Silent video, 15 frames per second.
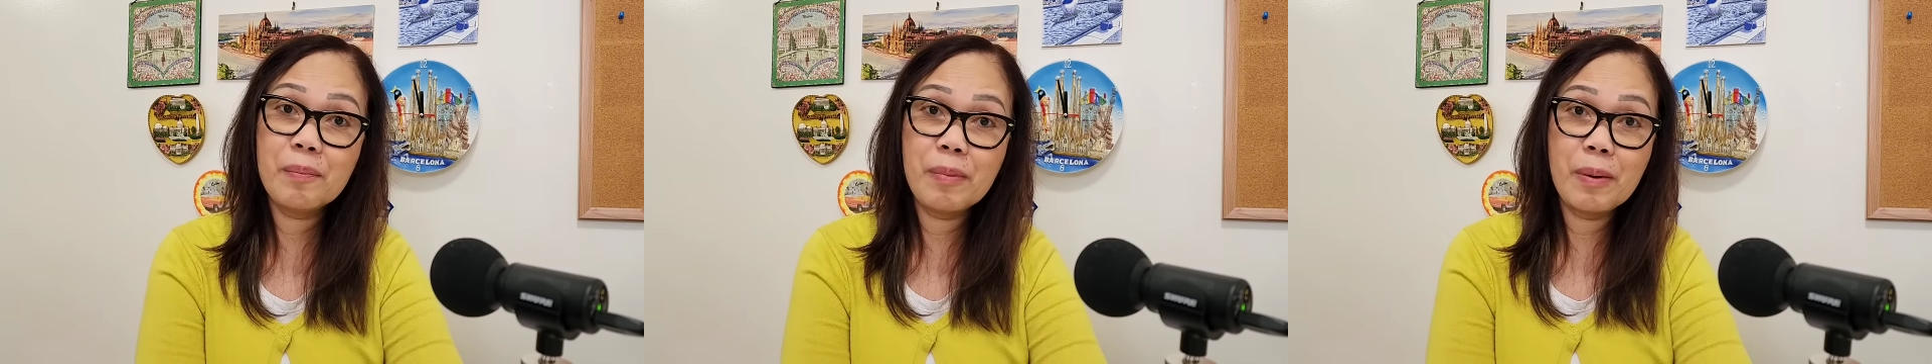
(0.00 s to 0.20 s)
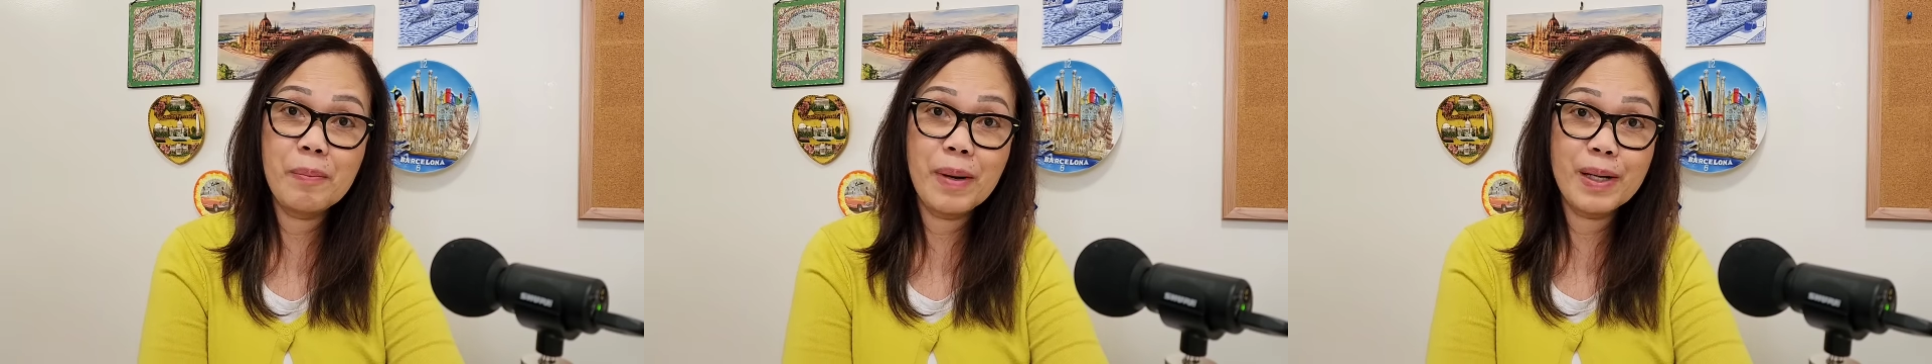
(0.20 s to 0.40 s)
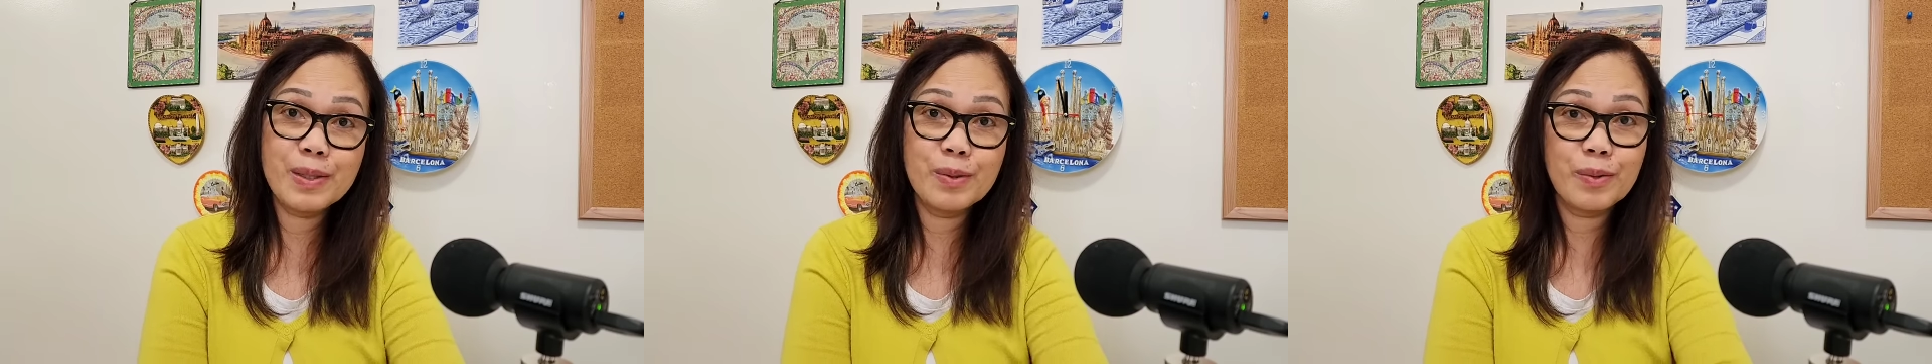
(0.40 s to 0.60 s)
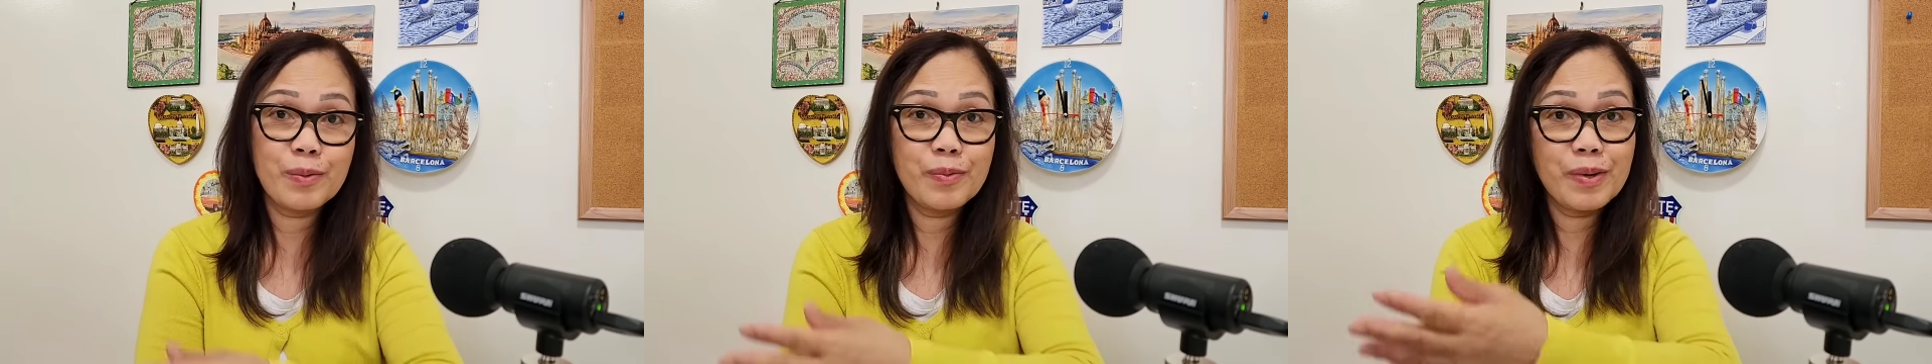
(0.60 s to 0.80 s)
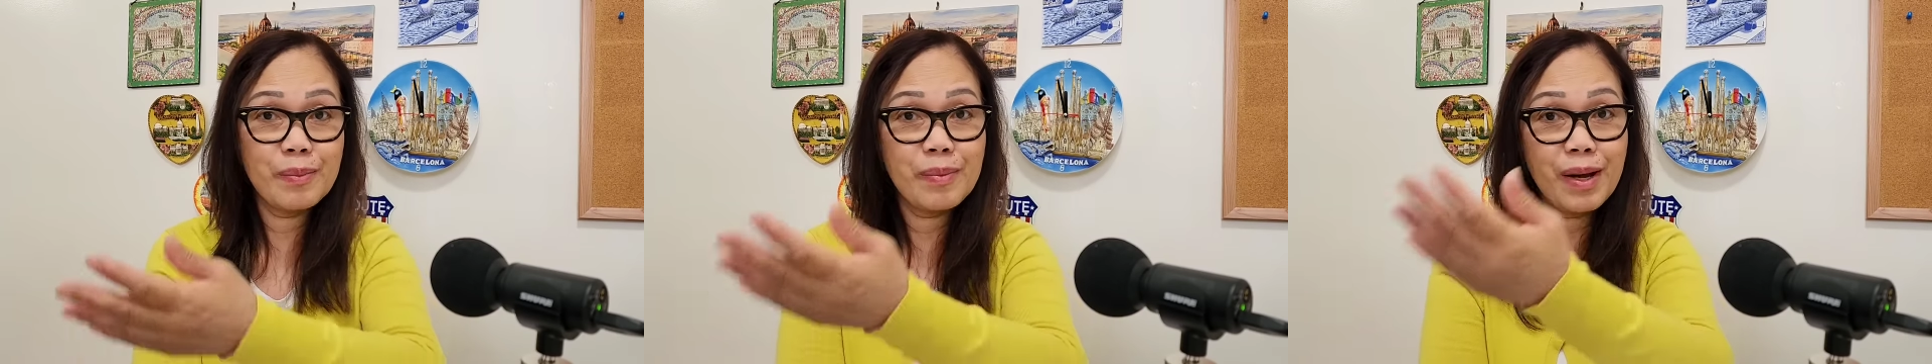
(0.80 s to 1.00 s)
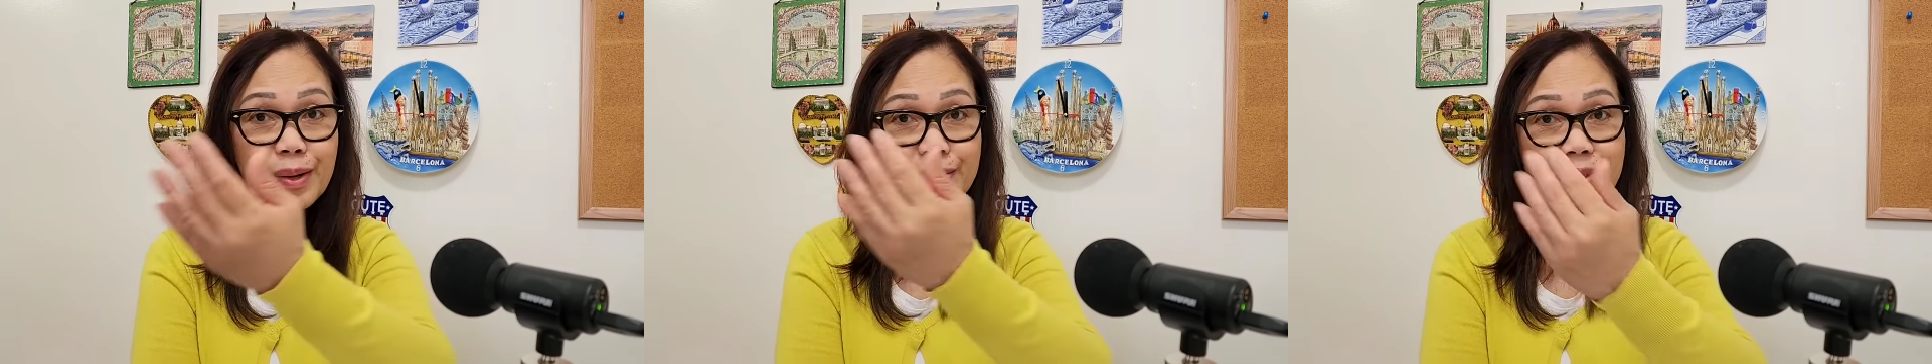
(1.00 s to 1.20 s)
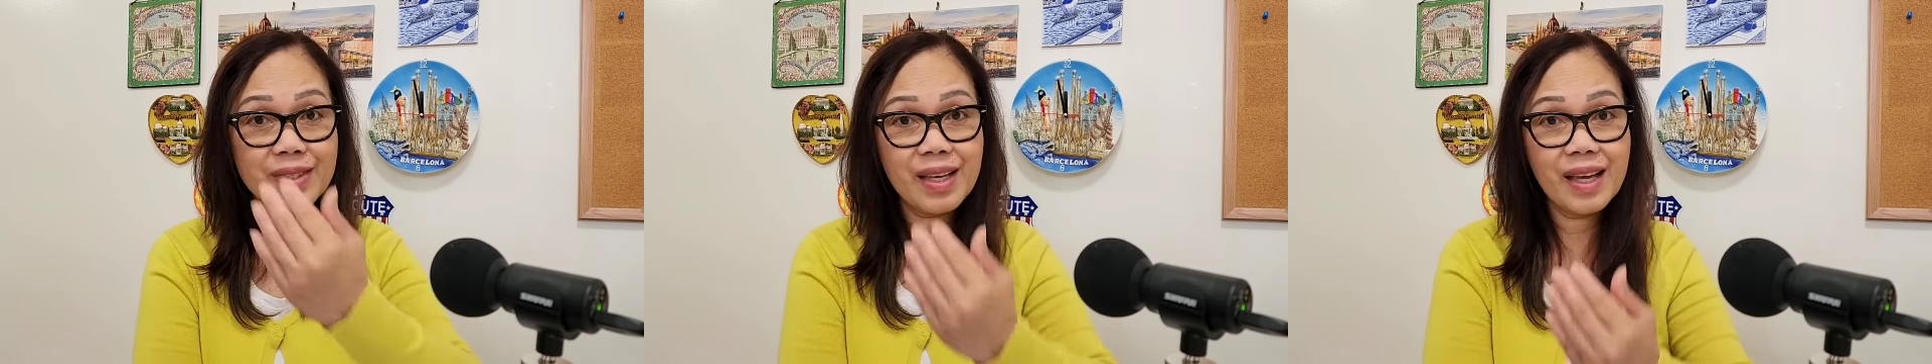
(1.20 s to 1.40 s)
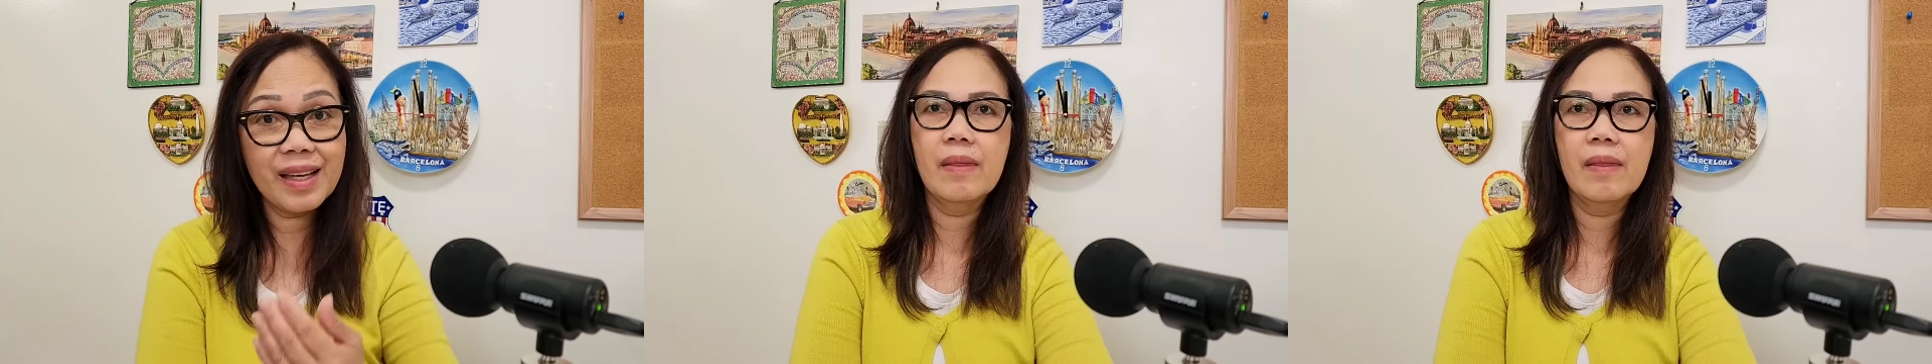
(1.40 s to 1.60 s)
papasok from
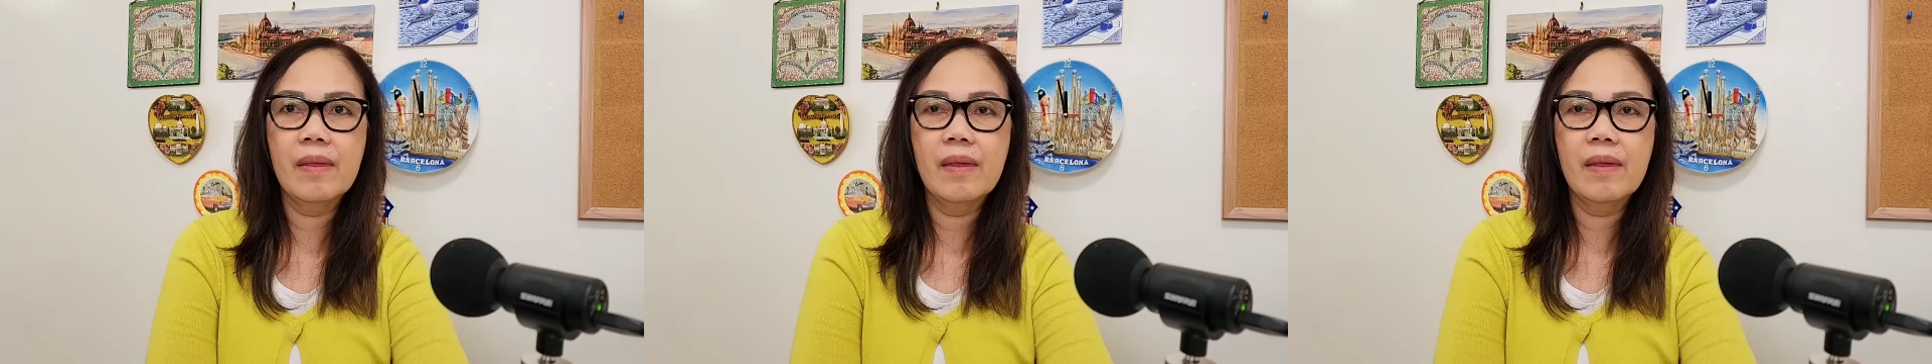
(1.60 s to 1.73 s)
outside.